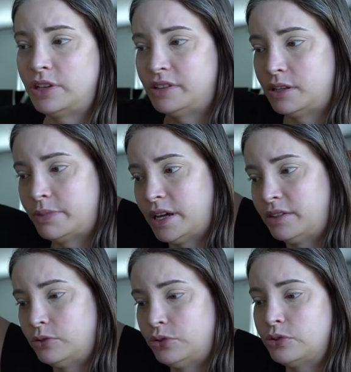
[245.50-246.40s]
ist der
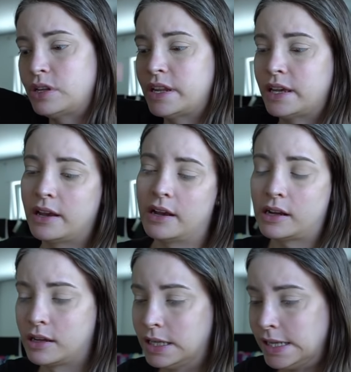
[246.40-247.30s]
Preis natürlich durch die Decke
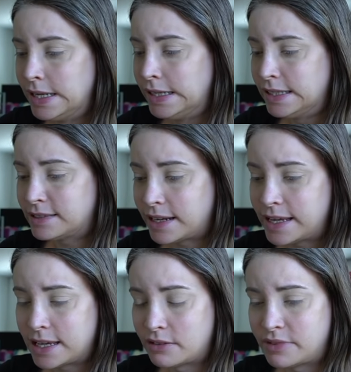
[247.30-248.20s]
gegangen. Das
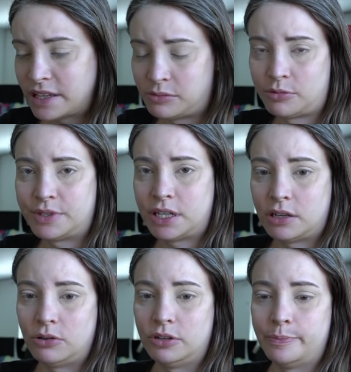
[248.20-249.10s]
gleiche haben wir jetzt momentan
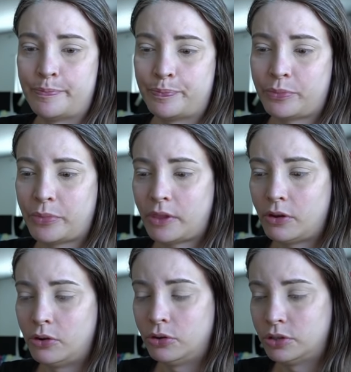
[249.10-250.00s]
auch.
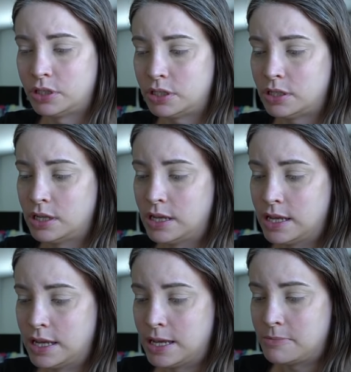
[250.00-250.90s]
Und
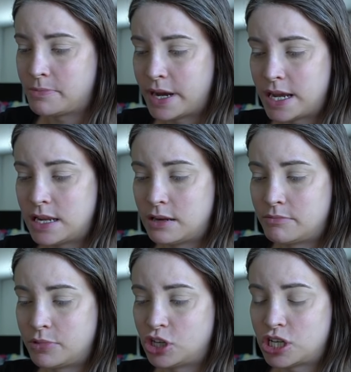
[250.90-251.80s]
bei
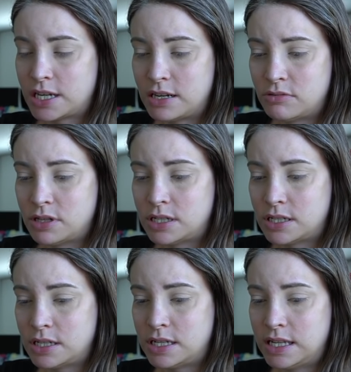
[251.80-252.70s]
den
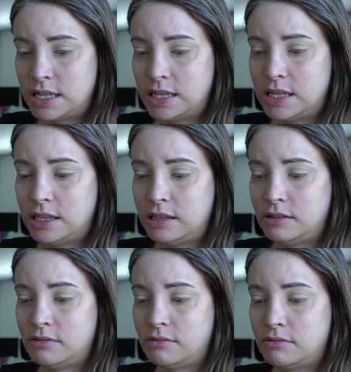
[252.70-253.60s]
Bestellungen, die ich
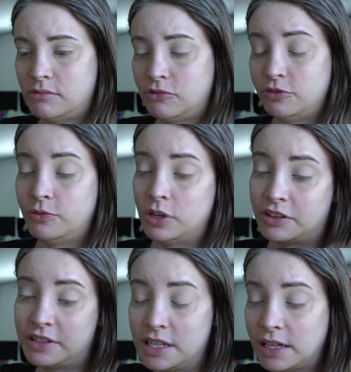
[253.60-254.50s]
sowohl
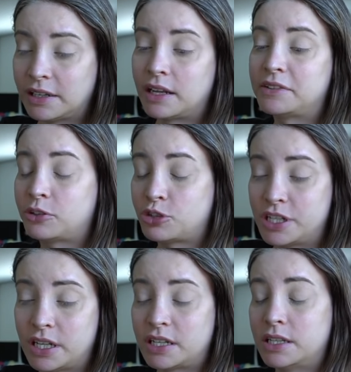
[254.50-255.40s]
aus Niederlande als auch aus
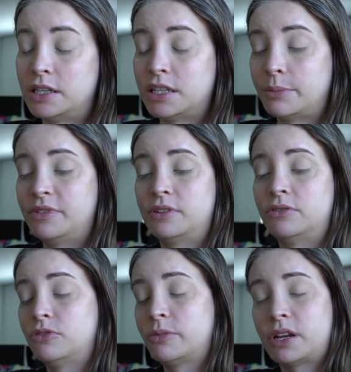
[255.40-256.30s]
China getätigt habe,
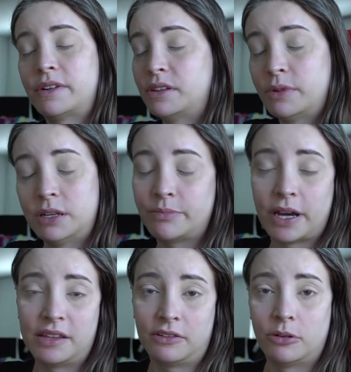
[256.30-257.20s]
sind normalerweise immer die
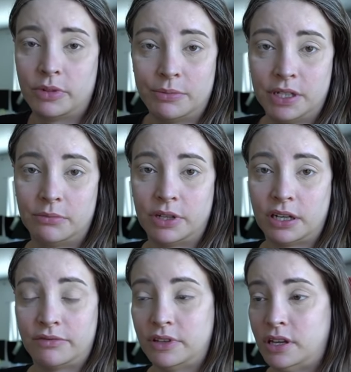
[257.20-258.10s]
Preise komplett mit
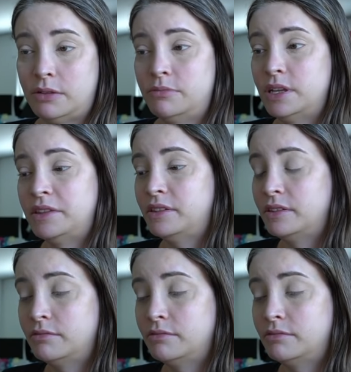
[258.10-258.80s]
inbegriffen. Er hat mir jetzt